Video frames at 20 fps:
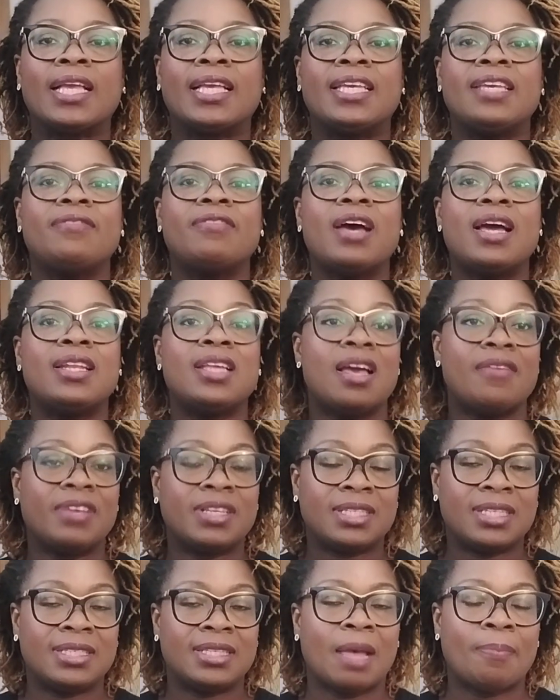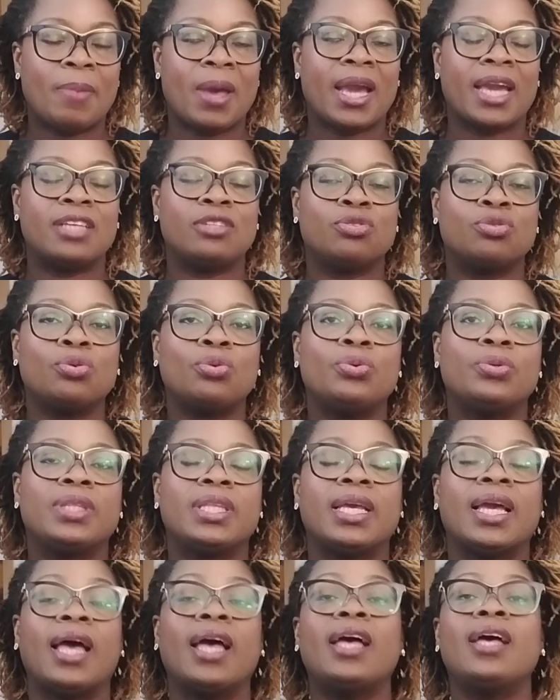qui va aller avec ses appareils sur le
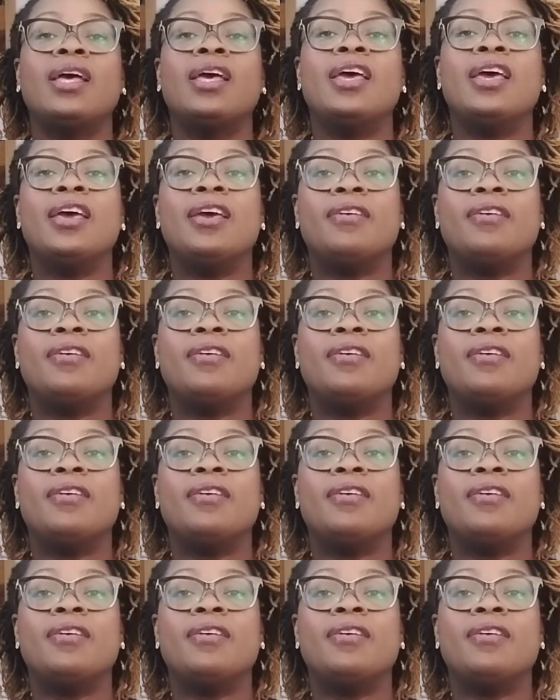terrain,